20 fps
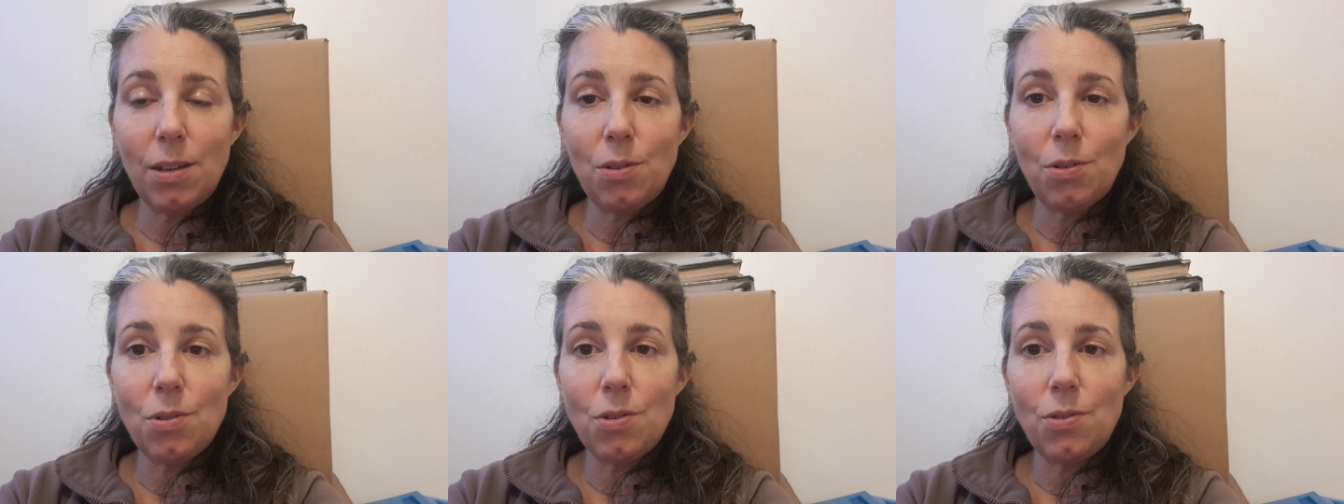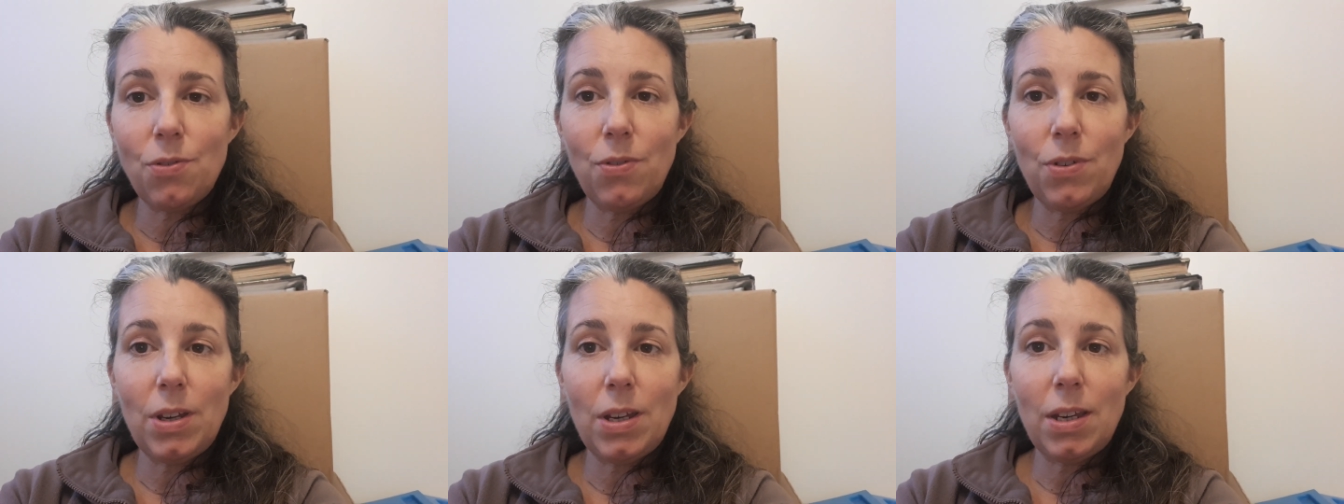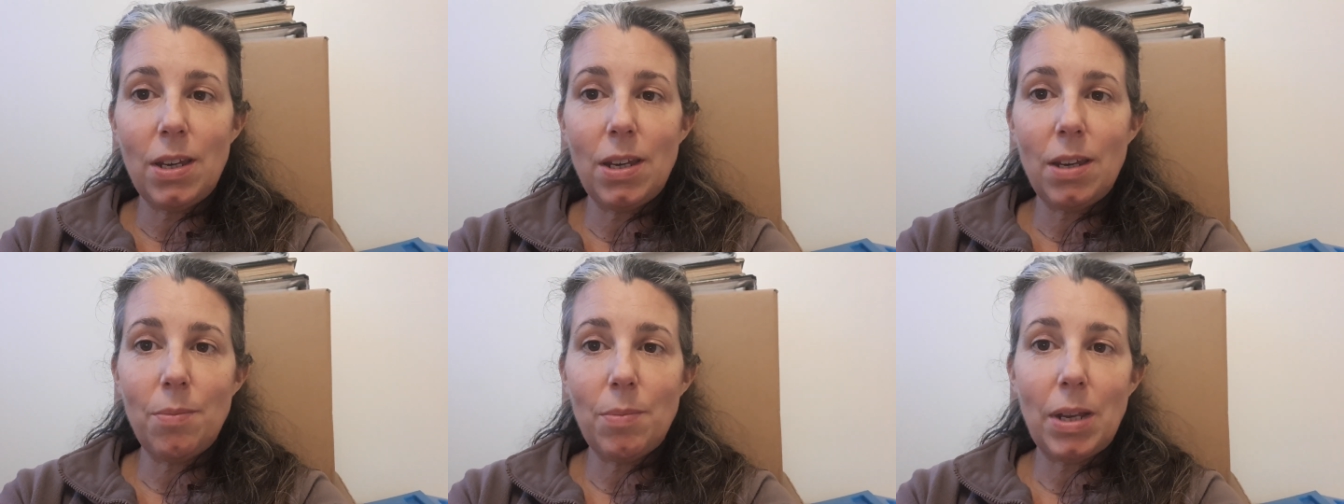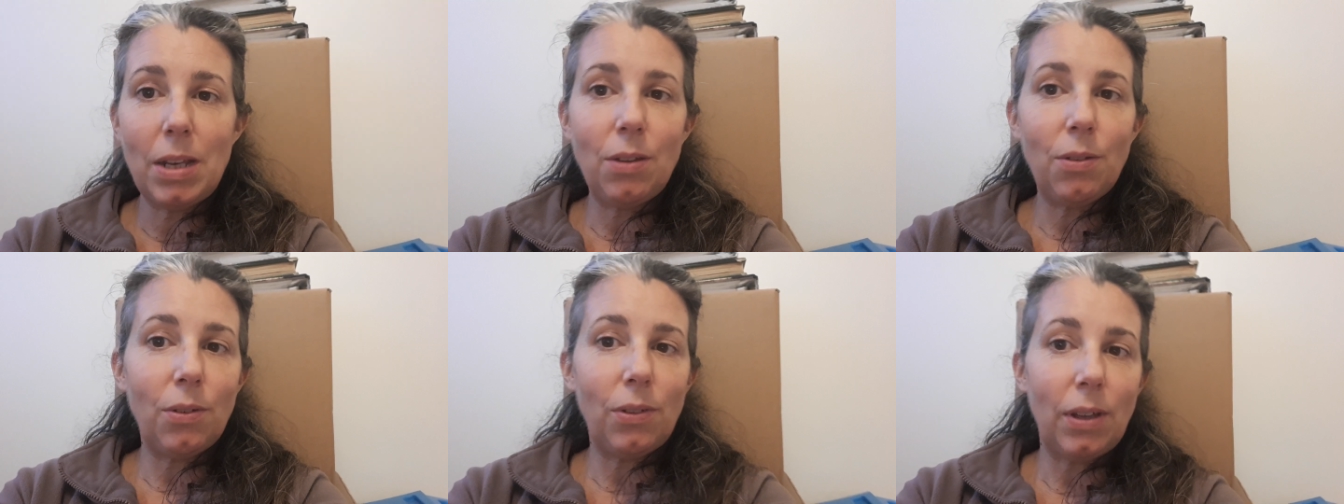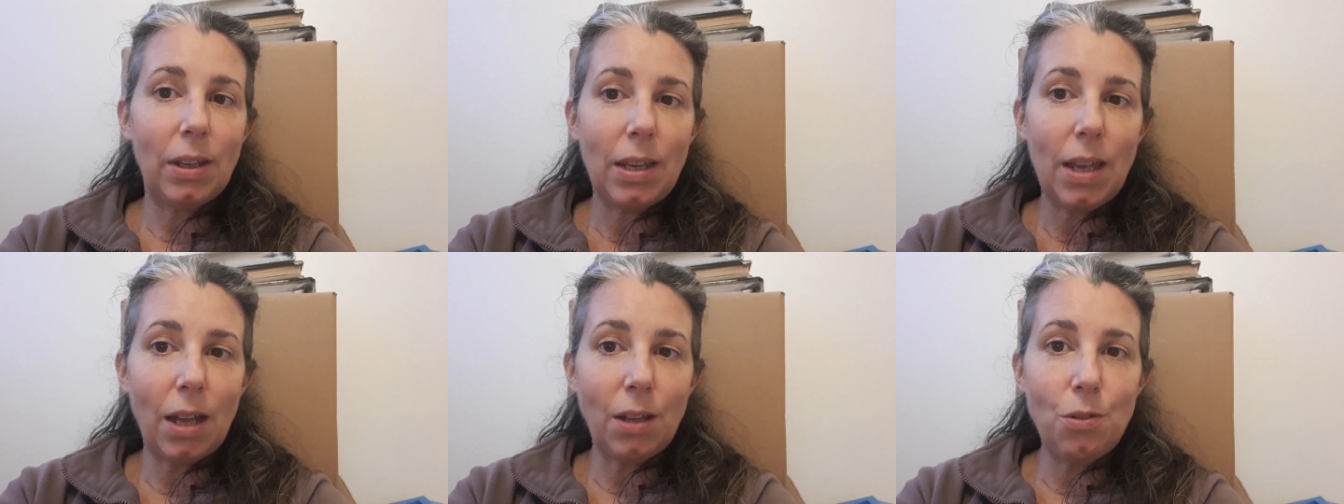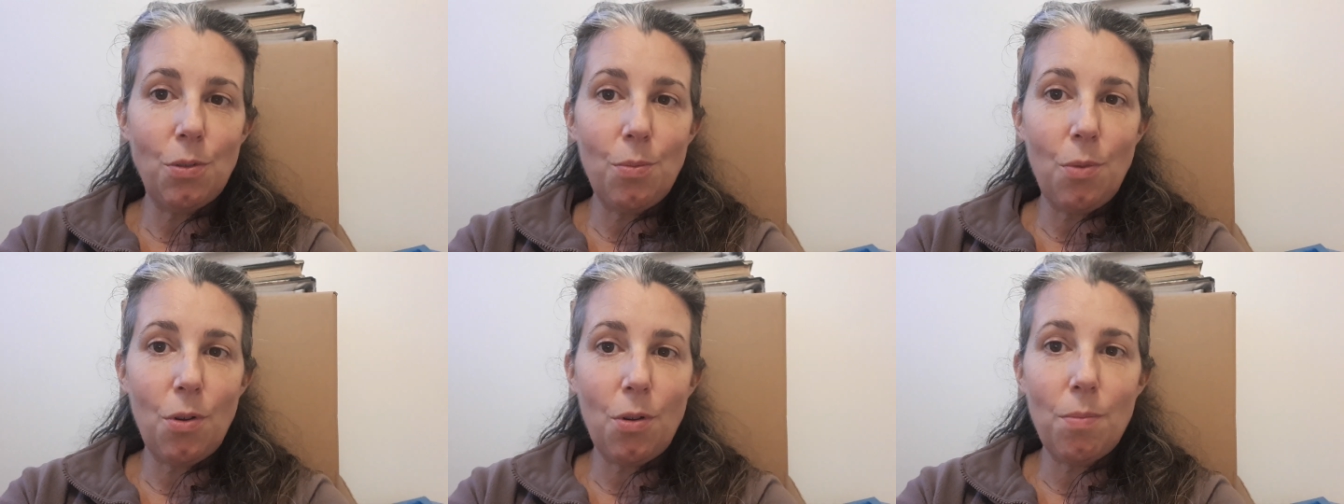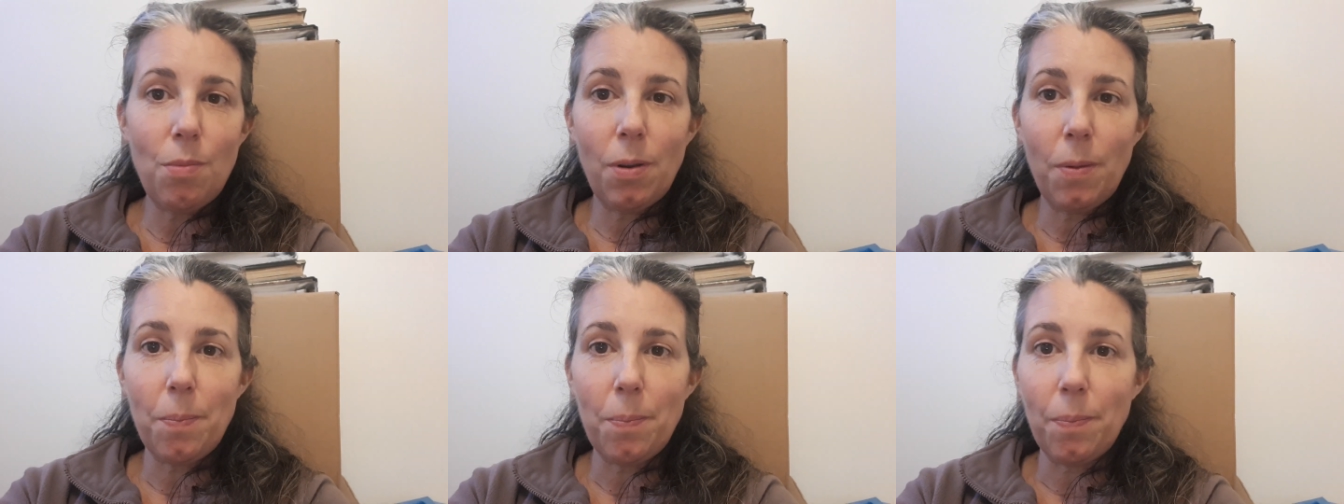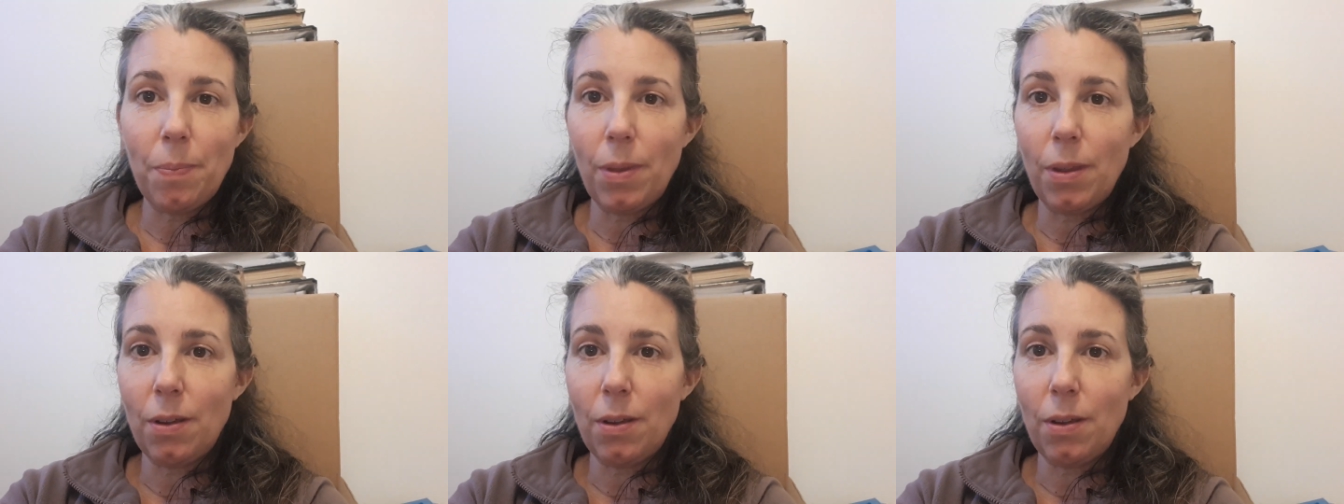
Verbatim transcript: que je vais mettre dans un garde-meuble.